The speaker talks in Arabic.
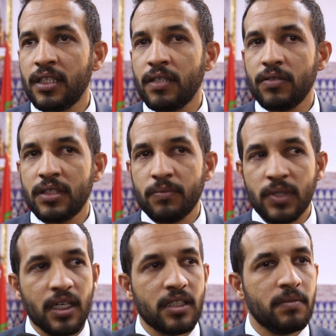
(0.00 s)
أنه يتم
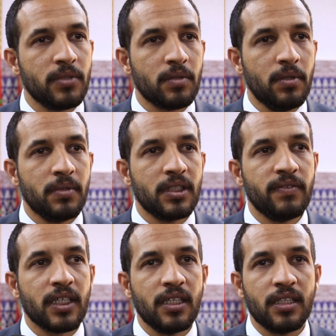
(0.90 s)
مناقشة مجموعة من
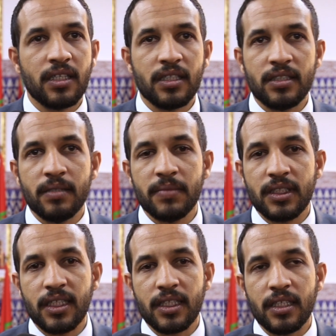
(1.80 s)
الاتفاقيات اللي كتهم
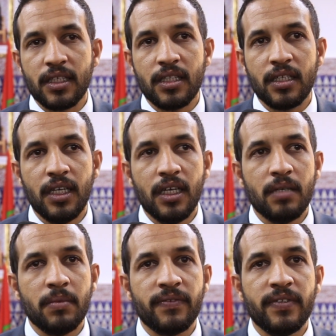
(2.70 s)
الساكنة
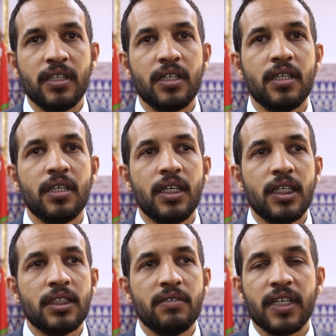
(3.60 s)
ما فيها
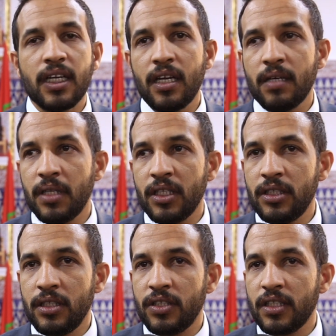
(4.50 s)
اتفاقية من
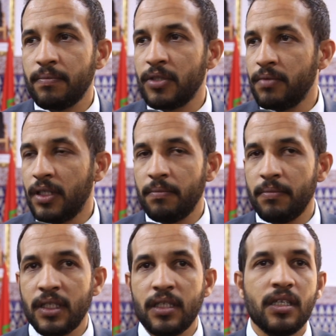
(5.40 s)
أجل إنجاز مجموعة
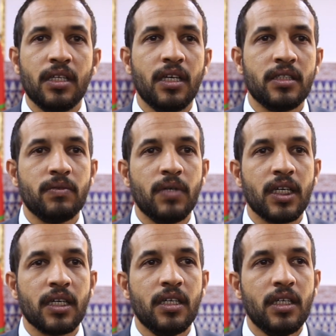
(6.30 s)
من الأسواق